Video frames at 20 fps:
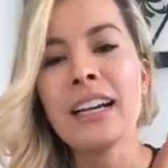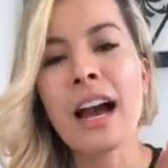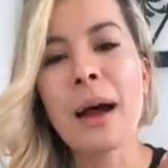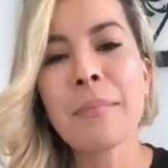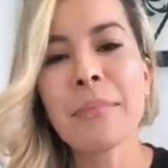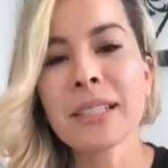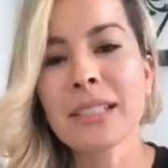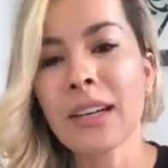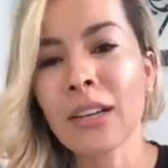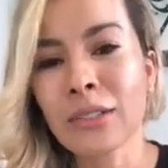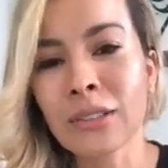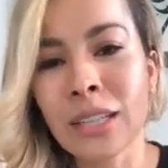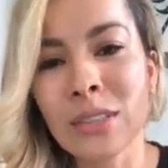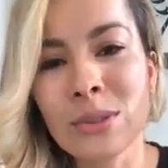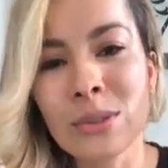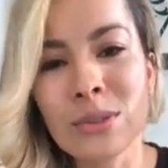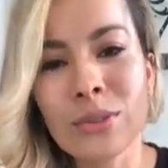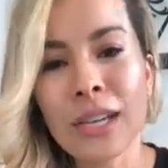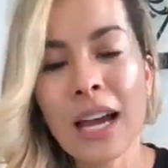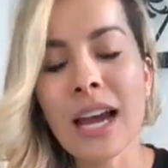han pasado
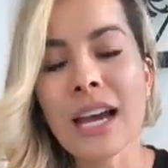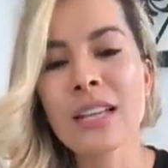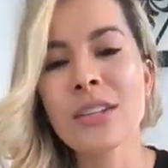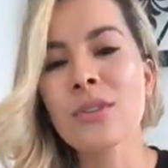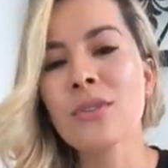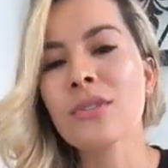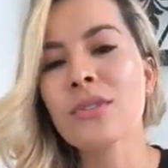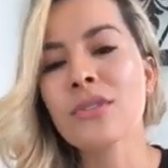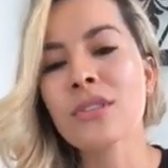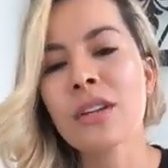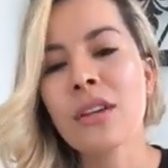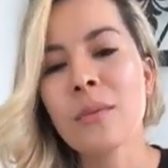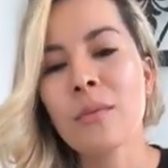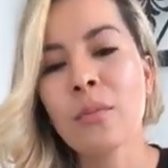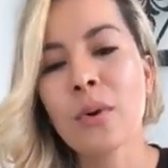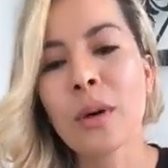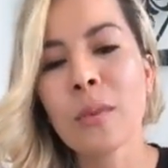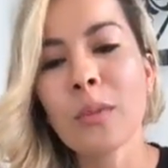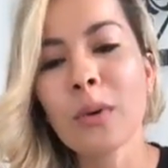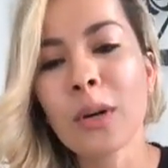tantos años,
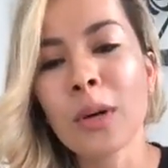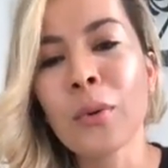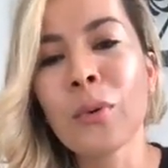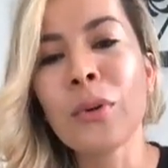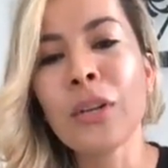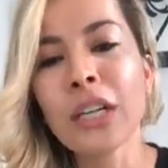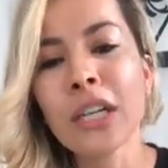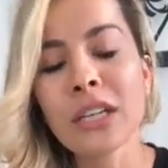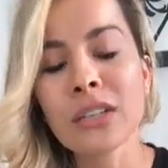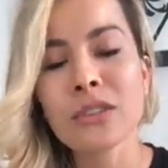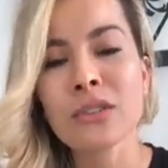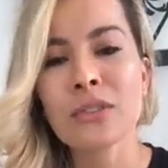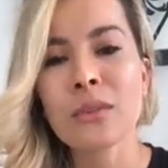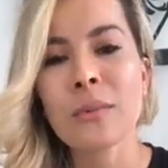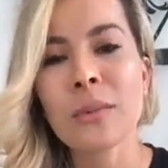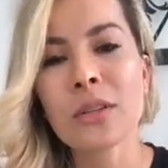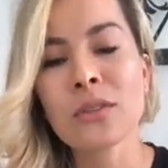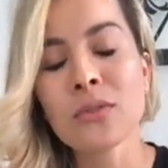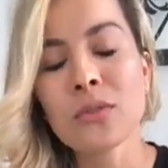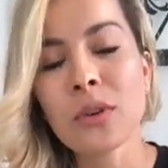podemos reunirnos,
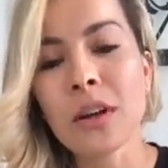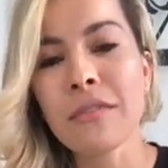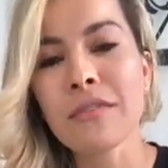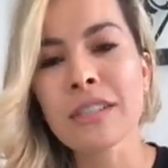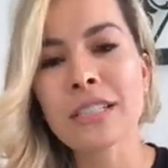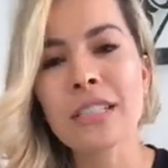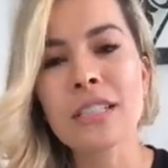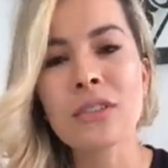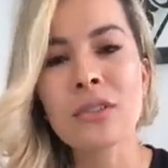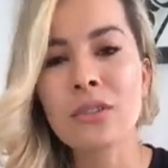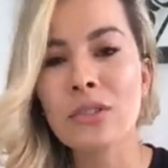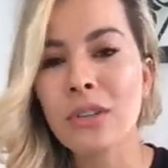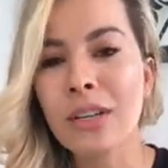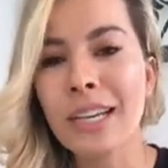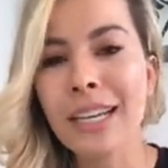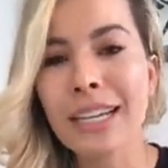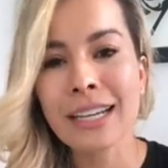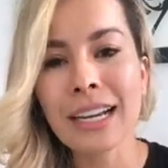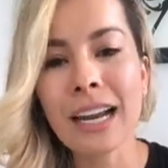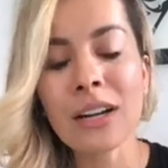tomarnos un cafecito. Y
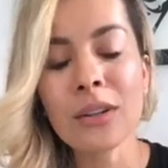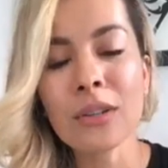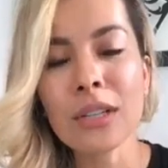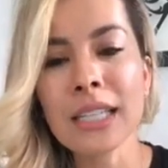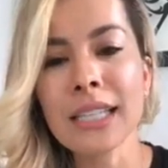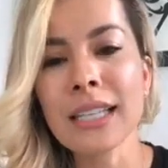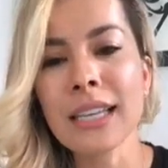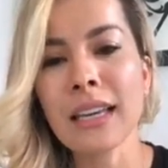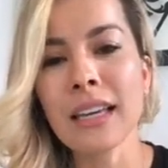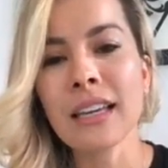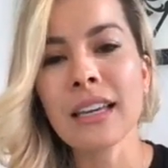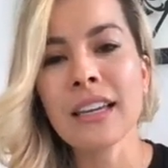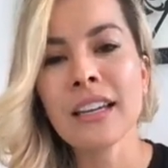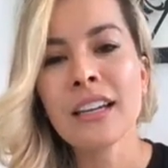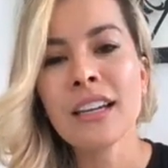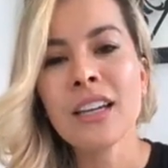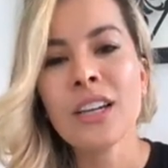dije, claro que sí.